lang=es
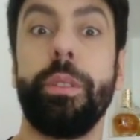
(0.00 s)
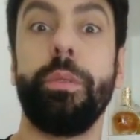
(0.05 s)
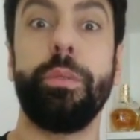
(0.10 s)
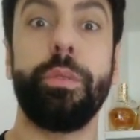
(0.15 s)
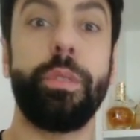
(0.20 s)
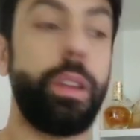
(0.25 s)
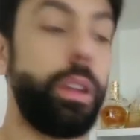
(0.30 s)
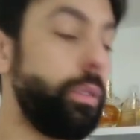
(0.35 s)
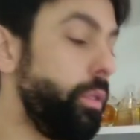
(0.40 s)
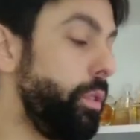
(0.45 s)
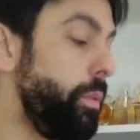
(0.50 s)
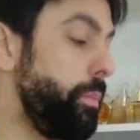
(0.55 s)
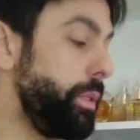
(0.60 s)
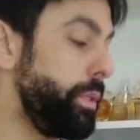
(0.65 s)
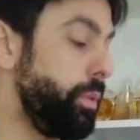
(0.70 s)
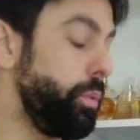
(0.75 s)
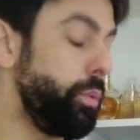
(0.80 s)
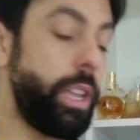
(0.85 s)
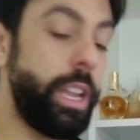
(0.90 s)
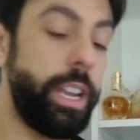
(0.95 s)
a usar, lo
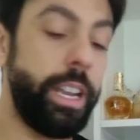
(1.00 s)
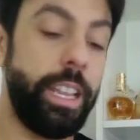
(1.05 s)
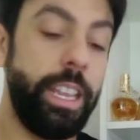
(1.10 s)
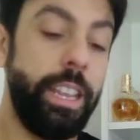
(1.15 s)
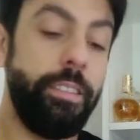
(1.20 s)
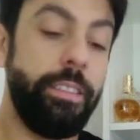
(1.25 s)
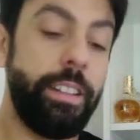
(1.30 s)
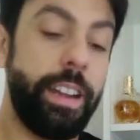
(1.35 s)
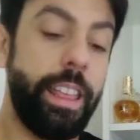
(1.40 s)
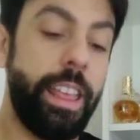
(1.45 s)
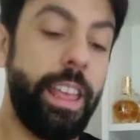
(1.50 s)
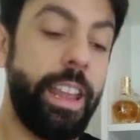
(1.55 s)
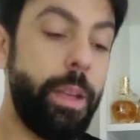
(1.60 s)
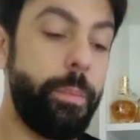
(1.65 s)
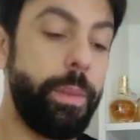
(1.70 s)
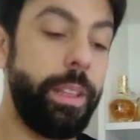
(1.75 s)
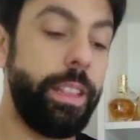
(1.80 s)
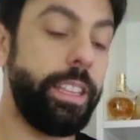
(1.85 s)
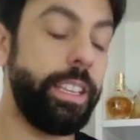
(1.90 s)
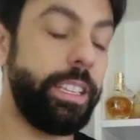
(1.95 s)
empecé a usar y
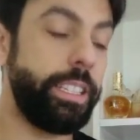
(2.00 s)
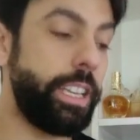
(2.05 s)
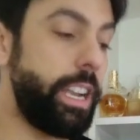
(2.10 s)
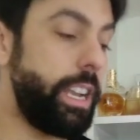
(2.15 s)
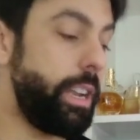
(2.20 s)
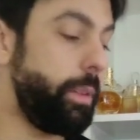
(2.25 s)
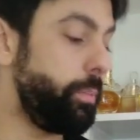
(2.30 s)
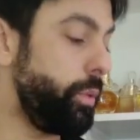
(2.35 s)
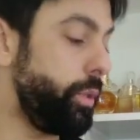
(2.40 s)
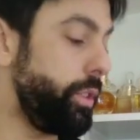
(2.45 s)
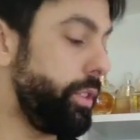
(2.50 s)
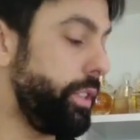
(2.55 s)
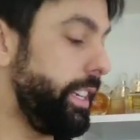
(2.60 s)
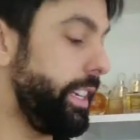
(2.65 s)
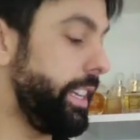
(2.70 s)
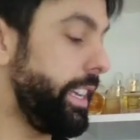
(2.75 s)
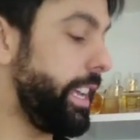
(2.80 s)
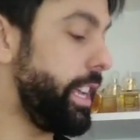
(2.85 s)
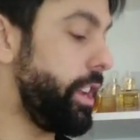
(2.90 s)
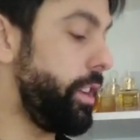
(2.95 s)
verdaderamente ya les puedo
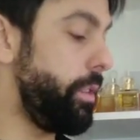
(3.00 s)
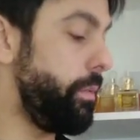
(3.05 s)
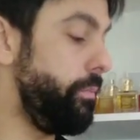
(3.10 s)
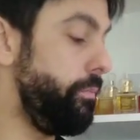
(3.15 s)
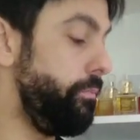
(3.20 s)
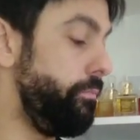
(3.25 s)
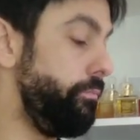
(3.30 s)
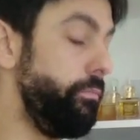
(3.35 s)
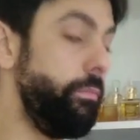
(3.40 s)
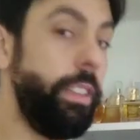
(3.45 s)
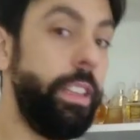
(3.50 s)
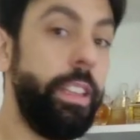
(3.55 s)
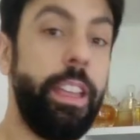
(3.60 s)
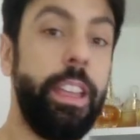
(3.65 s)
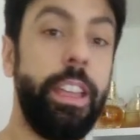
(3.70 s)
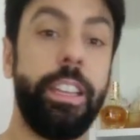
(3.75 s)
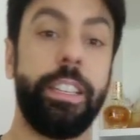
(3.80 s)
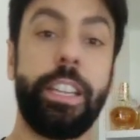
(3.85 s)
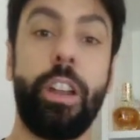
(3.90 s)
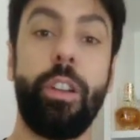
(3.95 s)
decir que
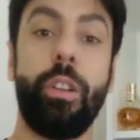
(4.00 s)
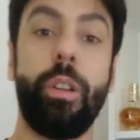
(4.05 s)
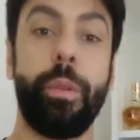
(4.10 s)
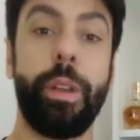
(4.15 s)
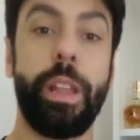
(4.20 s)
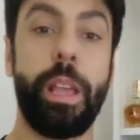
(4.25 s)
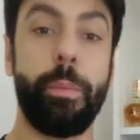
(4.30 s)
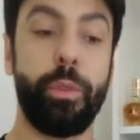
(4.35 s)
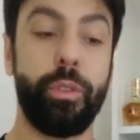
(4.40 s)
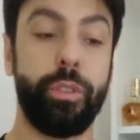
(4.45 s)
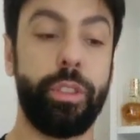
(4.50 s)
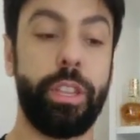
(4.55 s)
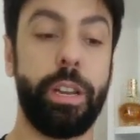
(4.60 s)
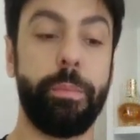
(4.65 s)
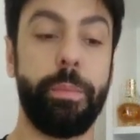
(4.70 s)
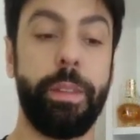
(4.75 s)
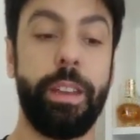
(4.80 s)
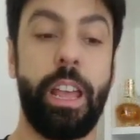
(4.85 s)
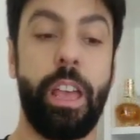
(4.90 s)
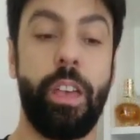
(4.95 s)
ya lo habríamos
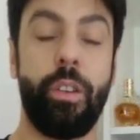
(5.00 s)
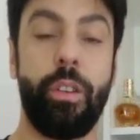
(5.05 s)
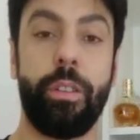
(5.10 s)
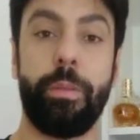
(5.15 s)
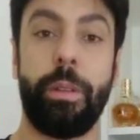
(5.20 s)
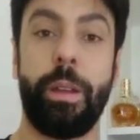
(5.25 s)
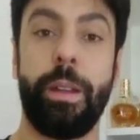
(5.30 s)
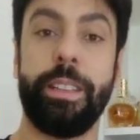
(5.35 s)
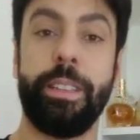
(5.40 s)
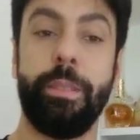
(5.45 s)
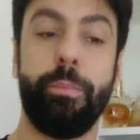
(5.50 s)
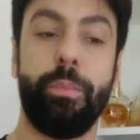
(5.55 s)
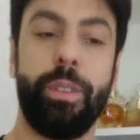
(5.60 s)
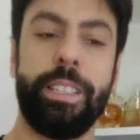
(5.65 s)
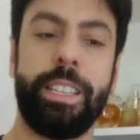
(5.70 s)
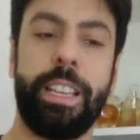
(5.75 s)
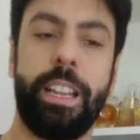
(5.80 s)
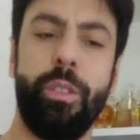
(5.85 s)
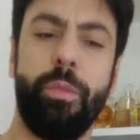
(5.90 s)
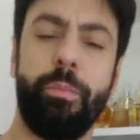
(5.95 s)
terminado. A ver si
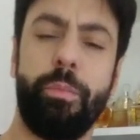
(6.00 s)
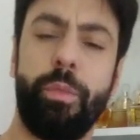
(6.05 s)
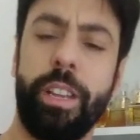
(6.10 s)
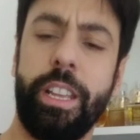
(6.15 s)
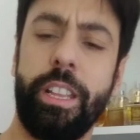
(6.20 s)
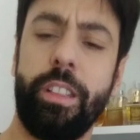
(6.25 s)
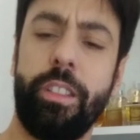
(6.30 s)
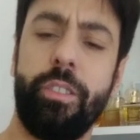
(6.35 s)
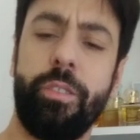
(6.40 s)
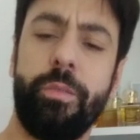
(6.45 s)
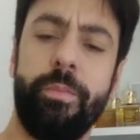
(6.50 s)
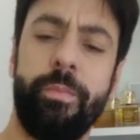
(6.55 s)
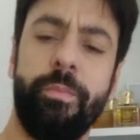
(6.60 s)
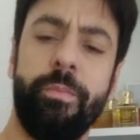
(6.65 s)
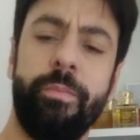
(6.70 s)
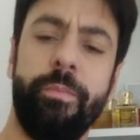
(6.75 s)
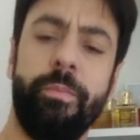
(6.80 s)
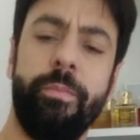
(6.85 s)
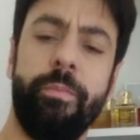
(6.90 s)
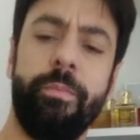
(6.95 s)
puede salir un poquito.
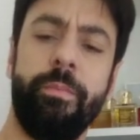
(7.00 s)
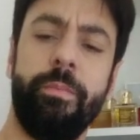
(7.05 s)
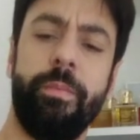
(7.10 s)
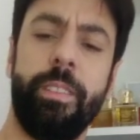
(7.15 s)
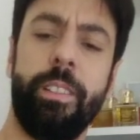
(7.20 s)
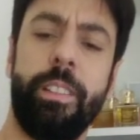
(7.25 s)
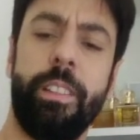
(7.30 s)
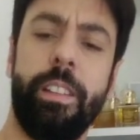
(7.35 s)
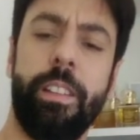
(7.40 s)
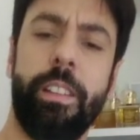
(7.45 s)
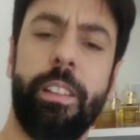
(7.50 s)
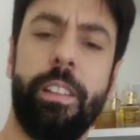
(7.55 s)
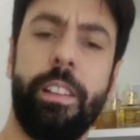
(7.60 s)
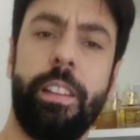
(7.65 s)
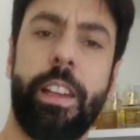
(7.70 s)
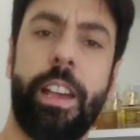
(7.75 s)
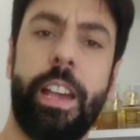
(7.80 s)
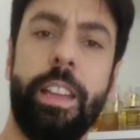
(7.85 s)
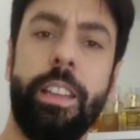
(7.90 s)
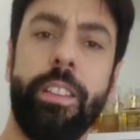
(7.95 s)

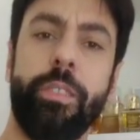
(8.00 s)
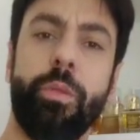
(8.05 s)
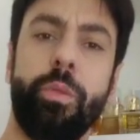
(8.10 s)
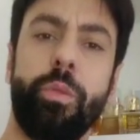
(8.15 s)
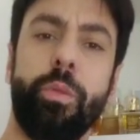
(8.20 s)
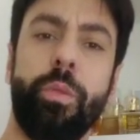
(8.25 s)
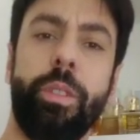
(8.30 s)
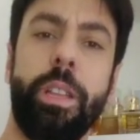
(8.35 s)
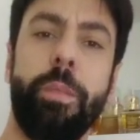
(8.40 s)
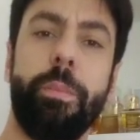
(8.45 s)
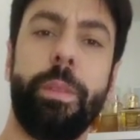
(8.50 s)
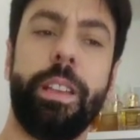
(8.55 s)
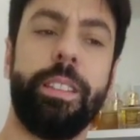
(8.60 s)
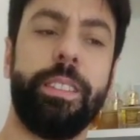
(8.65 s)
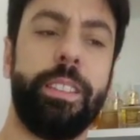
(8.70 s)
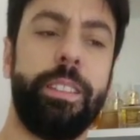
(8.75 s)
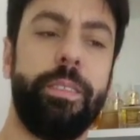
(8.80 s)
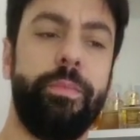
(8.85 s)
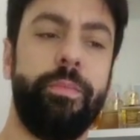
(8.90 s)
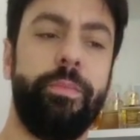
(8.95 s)
Ahí sus
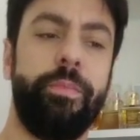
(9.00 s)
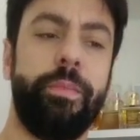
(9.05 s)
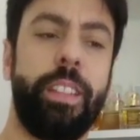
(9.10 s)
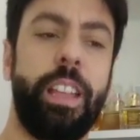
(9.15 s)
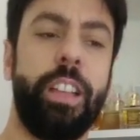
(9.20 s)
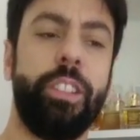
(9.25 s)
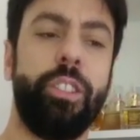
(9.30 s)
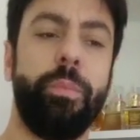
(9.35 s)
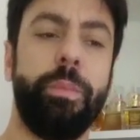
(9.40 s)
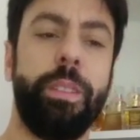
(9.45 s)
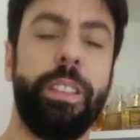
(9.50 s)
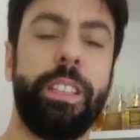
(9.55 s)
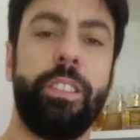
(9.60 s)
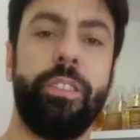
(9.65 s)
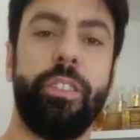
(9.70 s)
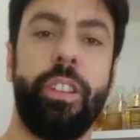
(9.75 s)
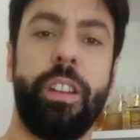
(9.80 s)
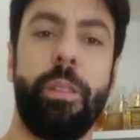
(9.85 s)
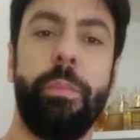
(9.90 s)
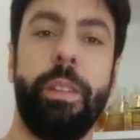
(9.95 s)
últimas
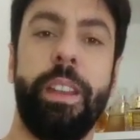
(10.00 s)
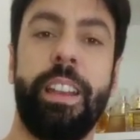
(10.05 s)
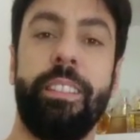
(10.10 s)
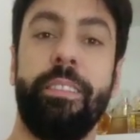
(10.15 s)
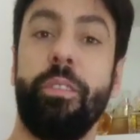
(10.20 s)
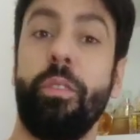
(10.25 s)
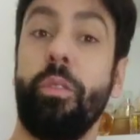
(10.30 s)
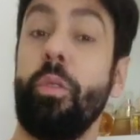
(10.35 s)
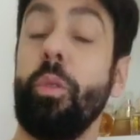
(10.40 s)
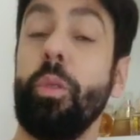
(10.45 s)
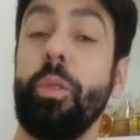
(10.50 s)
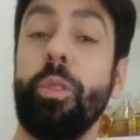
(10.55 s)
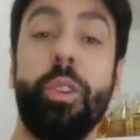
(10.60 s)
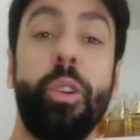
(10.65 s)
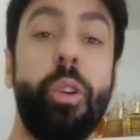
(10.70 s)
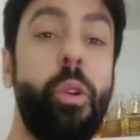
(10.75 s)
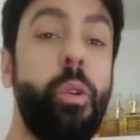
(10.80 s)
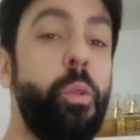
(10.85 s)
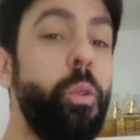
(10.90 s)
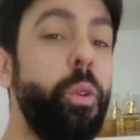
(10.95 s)
atomizaciones. Miren,
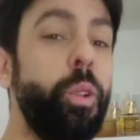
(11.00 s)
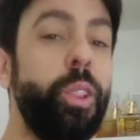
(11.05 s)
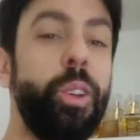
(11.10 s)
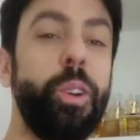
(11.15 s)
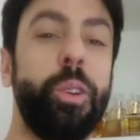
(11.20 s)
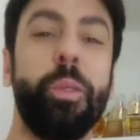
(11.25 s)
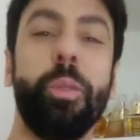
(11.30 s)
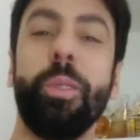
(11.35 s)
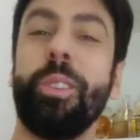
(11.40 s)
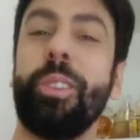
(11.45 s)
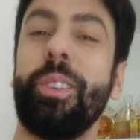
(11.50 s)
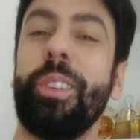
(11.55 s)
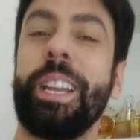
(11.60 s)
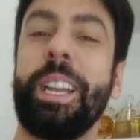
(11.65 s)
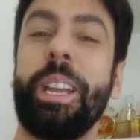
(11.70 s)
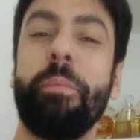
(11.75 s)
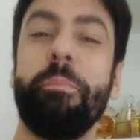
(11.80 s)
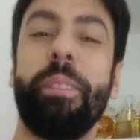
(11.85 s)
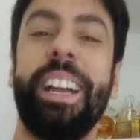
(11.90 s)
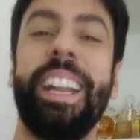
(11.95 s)
justo, justo, justo
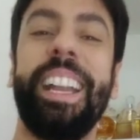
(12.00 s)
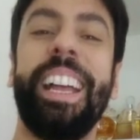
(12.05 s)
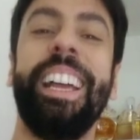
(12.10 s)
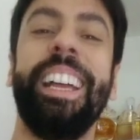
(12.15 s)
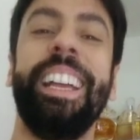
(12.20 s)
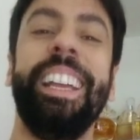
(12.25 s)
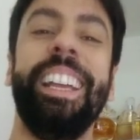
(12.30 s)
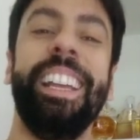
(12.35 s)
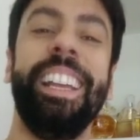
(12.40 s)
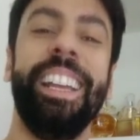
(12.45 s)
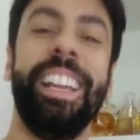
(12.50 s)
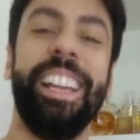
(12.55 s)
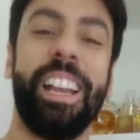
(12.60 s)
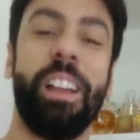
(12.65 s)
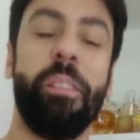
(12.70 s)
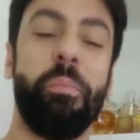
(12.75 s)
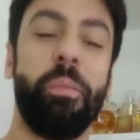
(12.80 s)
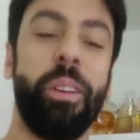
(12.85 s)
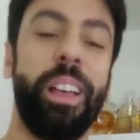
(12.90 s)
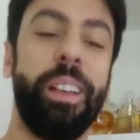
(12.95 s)
dejé para
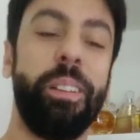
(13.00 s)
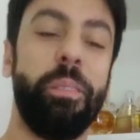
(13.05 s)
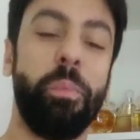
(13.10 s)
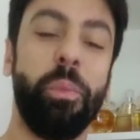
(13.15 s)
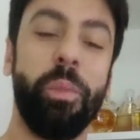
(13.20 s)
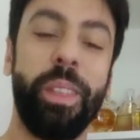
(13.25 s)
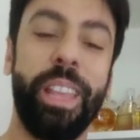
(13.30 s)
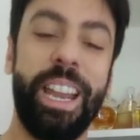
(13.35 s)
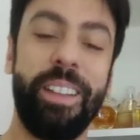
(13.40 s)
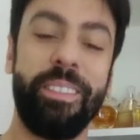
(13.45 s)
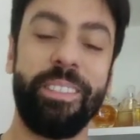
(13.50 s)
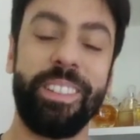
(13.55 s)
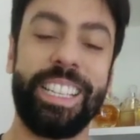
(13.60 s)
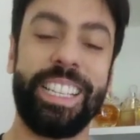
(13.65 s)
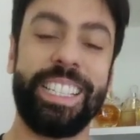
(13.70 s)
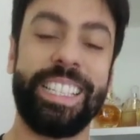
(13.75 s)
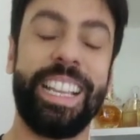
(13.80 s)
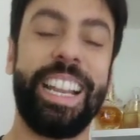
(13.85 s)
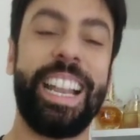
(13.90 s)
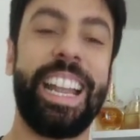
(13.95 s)
que pudiéramos
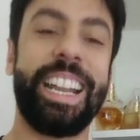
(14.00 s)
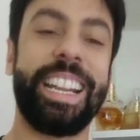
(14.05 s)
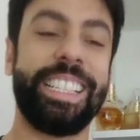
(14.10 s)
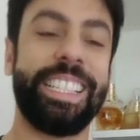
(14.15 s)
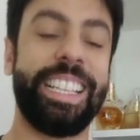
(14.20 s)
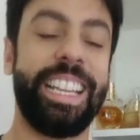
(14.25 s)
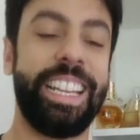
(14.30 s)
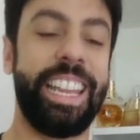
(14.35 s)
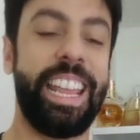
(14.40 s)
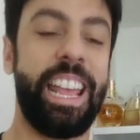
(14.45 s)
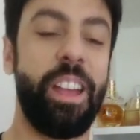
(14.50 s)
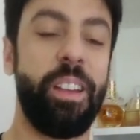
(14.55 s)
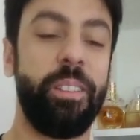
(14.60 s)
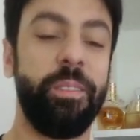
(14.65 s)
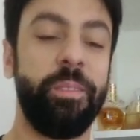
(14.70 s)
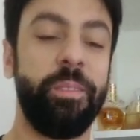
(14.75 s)
hacer la reseña.